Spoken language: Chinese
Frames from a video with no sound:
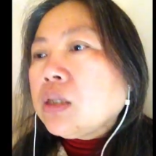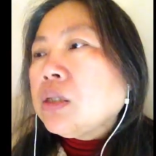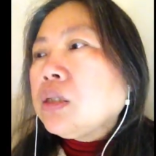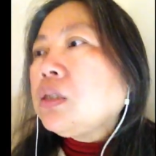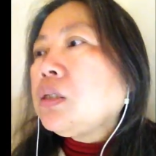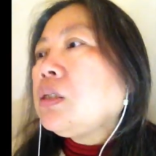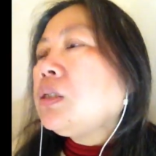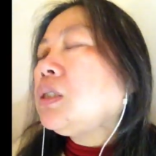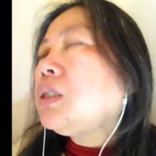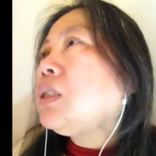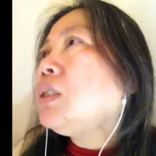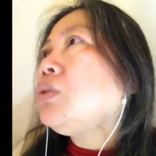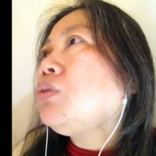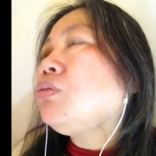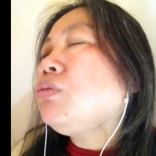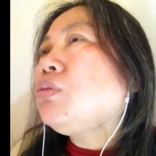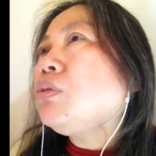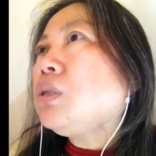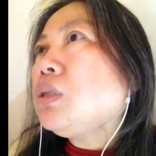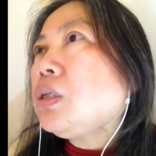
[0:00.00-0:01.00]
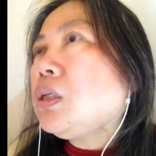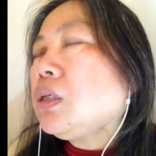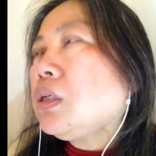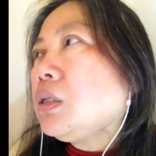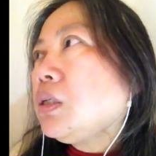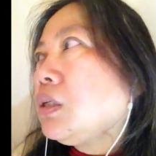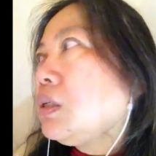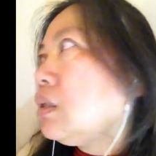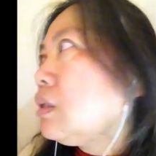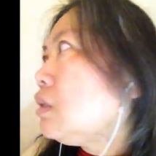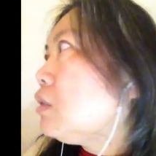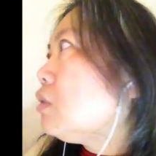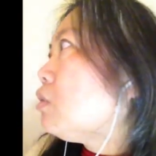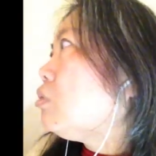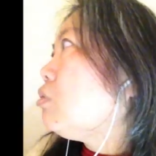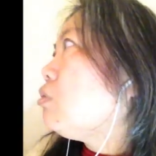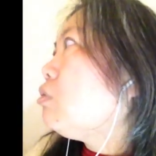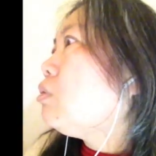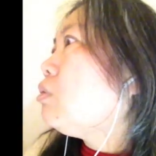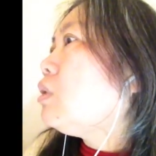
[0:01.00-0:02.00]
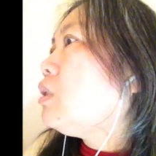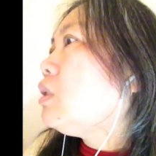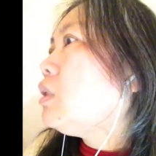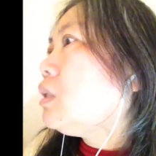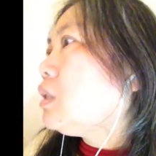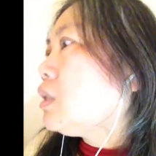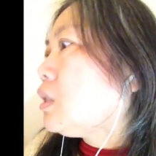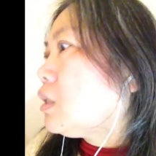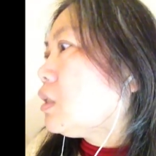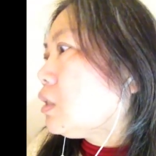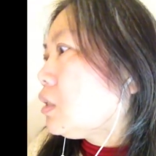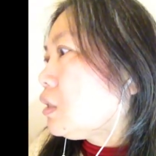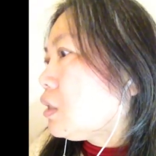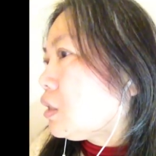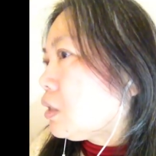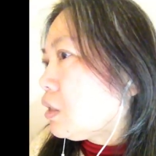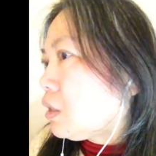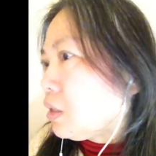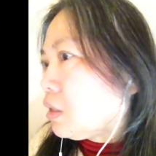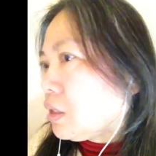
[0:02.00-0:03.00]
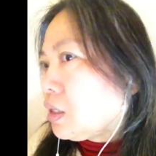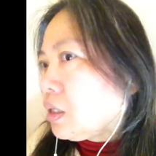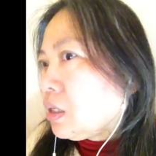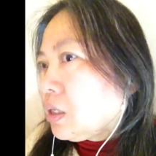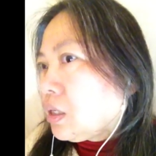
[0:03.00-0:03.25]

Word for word: 你在中国的中国的这个这个